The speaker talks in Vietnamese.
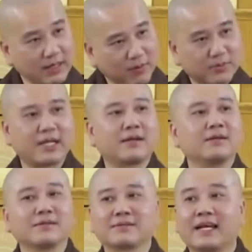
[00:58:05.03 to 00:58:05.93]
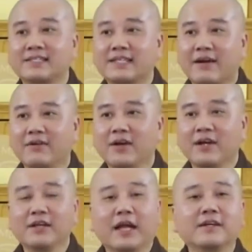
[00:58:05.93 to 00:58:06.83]
là một sắc lực. Tại sao?
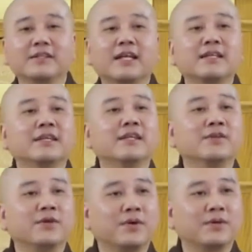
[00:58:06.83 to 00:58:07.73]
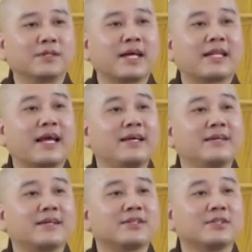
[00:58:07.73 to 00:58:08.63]
Để người ta nhìn vô, người ta
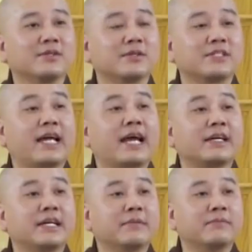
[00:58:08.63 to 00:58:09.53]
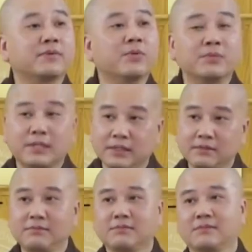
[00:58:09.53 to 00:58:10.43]
thấy cái sự trang nghiêm, cung
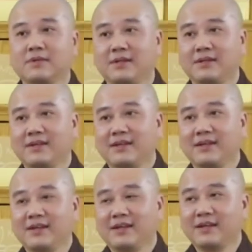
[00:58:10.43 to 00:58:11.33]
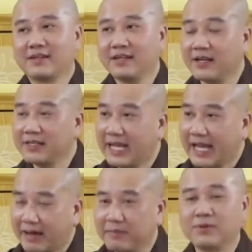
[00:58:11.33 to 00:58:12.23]
kính. Cho nên ở
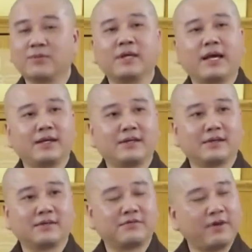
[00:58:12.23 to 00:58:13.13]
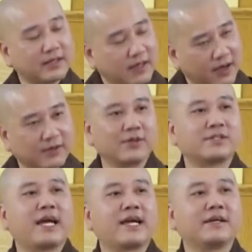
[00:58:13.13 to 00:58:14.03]
nhà mình cũng vậy, phải thờ cho
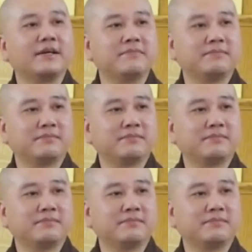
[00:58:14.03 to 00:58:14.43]
trang nghiêm.